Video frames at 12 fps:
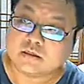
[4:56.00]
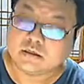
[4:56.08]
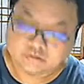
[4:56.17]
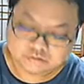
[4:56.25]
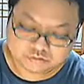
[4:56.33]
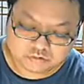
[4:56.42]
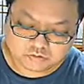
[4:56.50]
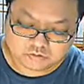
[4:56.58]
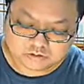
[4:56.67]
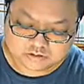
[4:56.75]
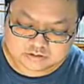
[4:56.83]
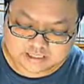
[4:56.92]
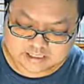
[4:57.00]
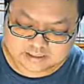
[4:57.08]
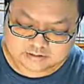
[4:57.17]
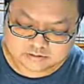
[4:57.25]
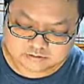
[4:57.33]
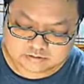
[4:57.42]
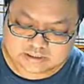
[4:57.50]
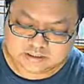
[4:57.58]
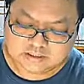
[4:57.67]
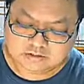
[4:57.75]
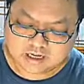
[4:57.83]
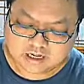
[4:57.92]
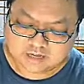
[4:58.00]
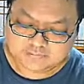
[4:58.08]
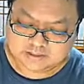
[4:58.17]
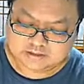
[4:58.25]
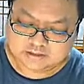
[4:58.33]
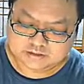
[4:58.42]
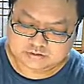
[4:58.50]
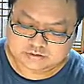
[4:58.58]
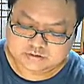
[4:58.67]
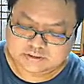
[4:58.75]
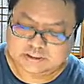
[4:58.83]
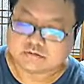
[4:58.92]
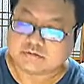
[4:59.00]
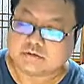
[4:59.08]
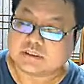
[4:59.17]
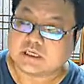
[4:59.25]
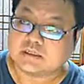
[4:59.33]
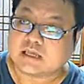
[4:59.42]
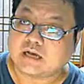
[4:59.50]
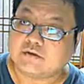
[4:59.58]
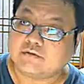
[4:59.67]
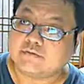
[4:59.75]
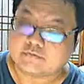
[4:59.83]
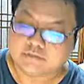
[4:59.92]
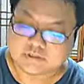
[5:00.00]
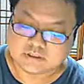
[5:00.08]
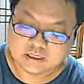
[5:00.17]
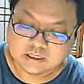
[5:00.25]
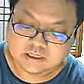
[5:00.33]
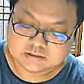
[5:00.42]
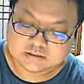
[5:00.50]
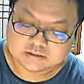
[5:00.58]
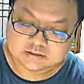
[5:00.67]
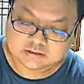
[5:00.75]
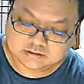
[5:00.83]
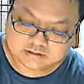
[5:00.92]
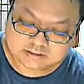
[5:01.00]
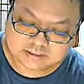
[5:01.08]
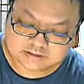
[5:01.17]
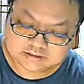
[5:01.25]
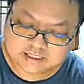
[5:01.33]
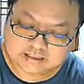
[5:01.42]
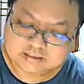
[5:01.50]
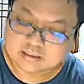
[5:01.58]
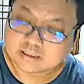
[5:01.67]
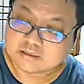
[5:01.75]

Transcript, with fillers: 如果我在中间的话，它变成说小于三，大于负一，是减三也